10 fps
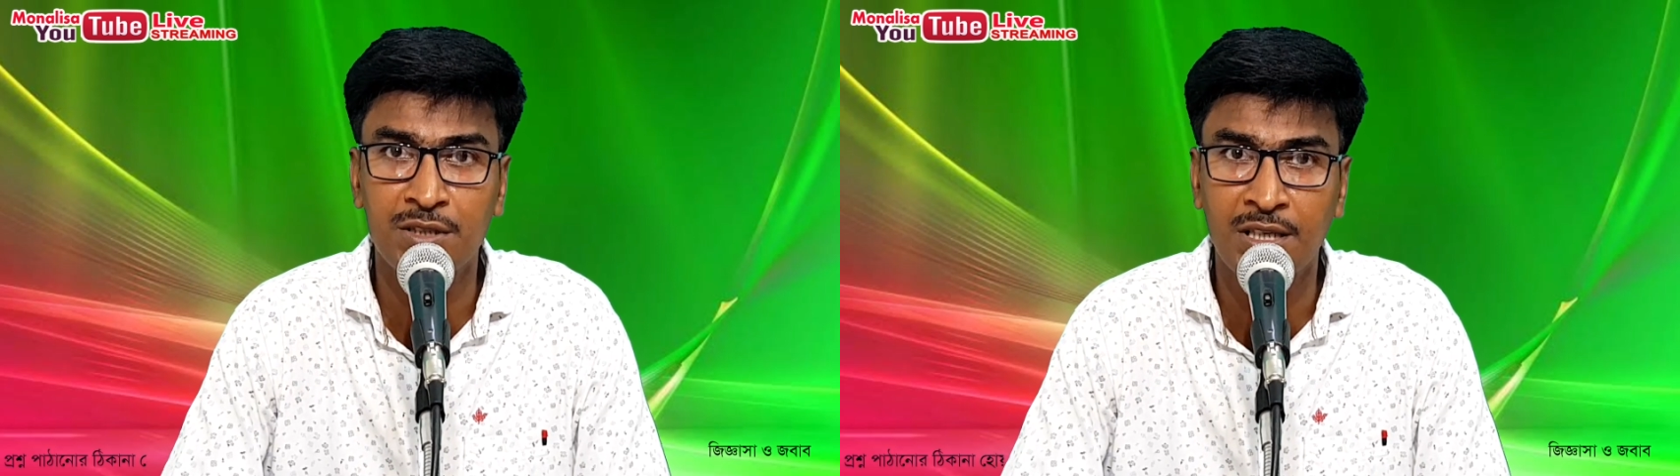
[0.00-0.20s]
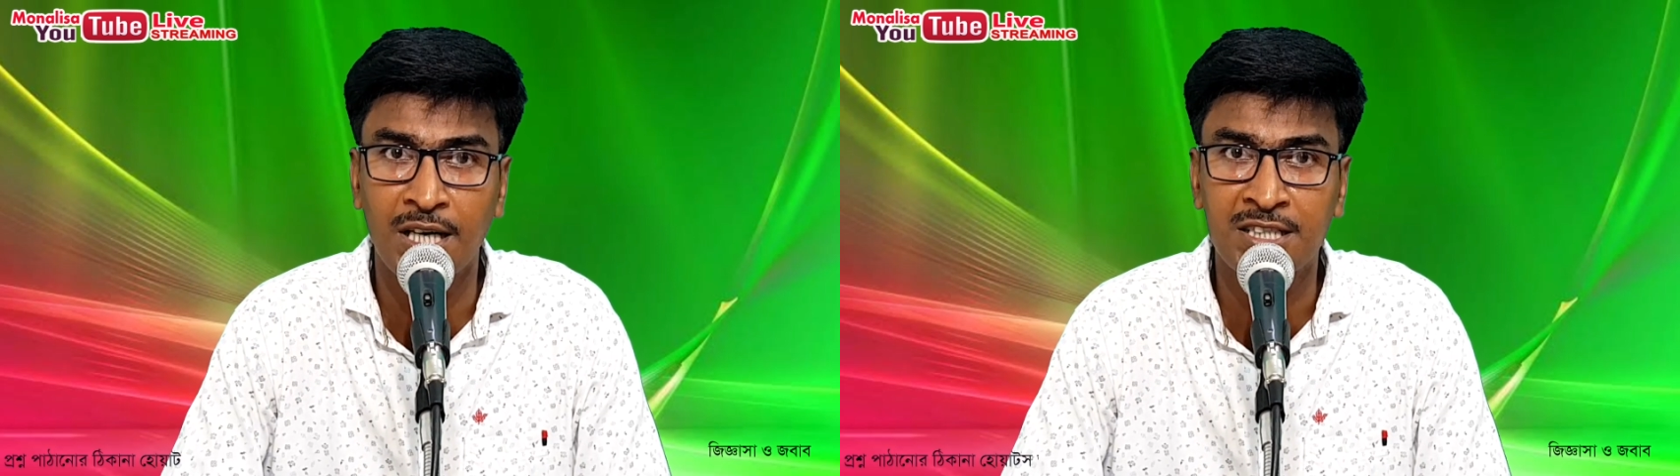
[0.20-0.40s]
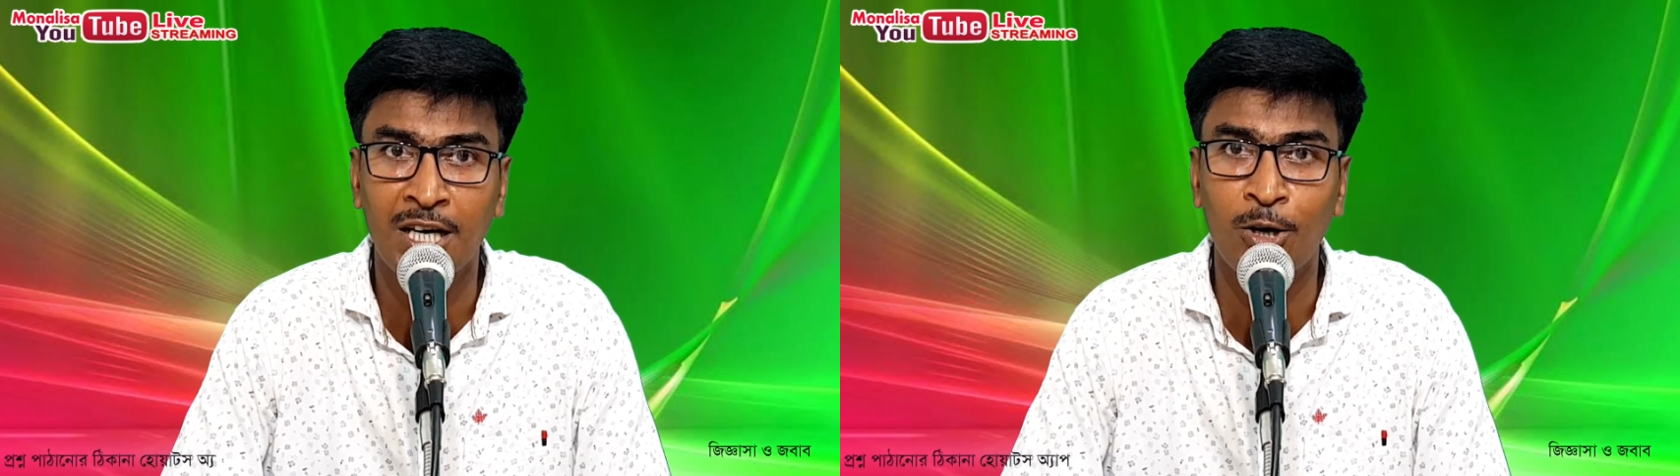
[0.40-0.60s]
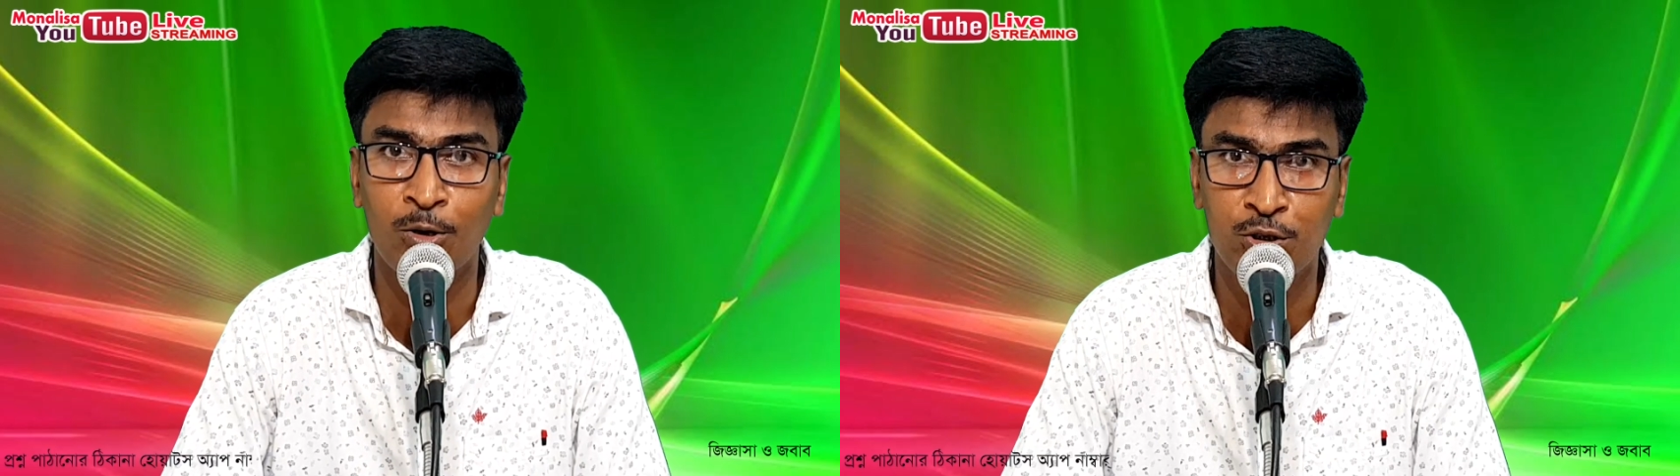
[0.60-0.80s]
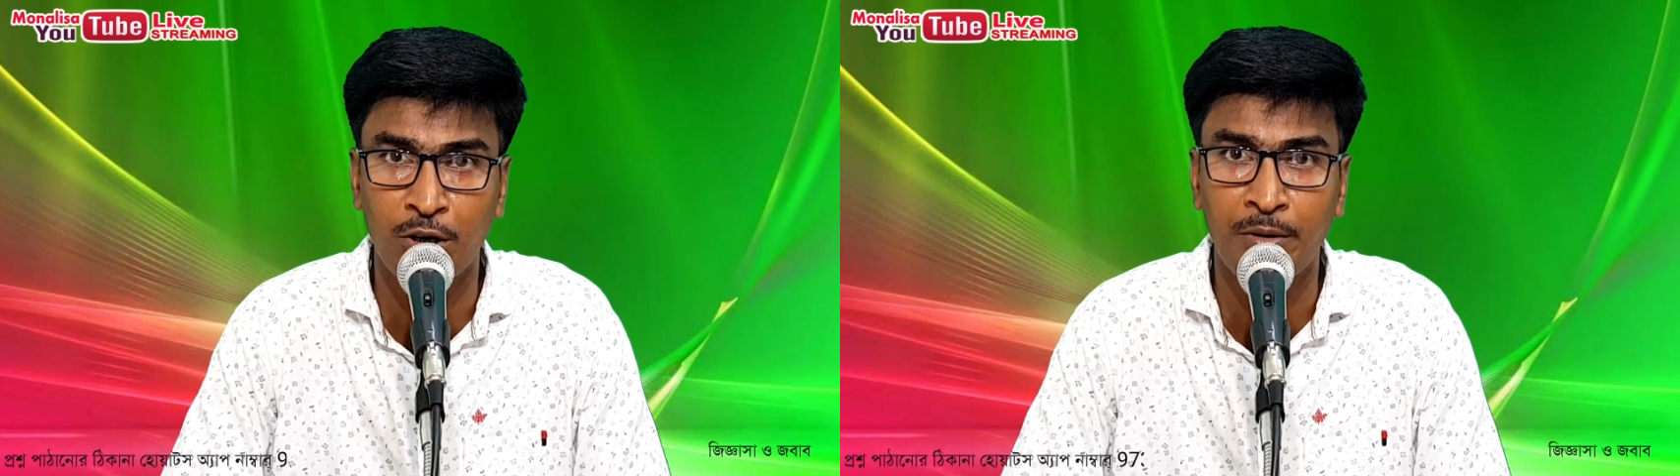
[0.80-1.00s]
জিজ্ঞাসা
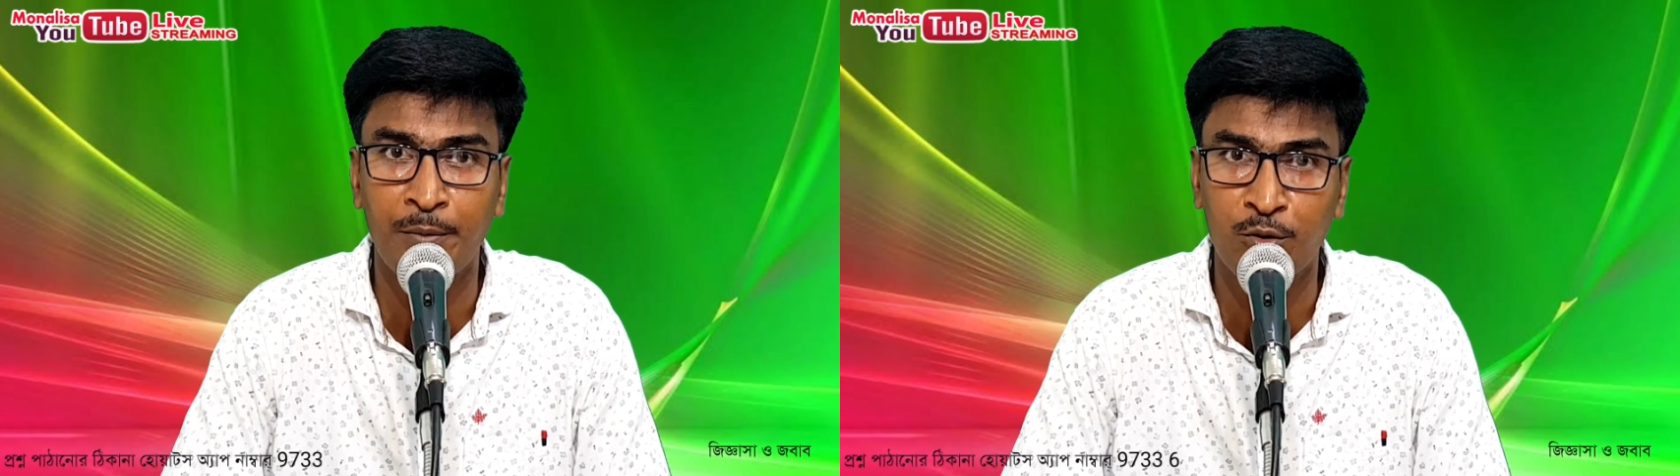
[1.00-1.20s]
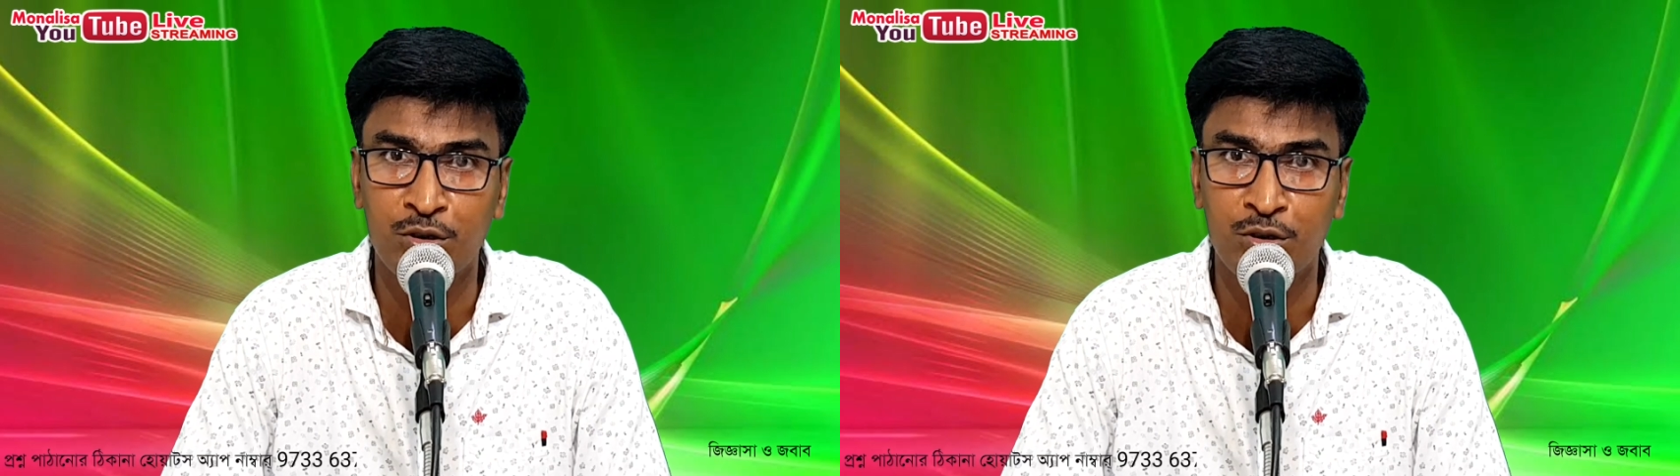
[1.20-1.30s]
ও জবাব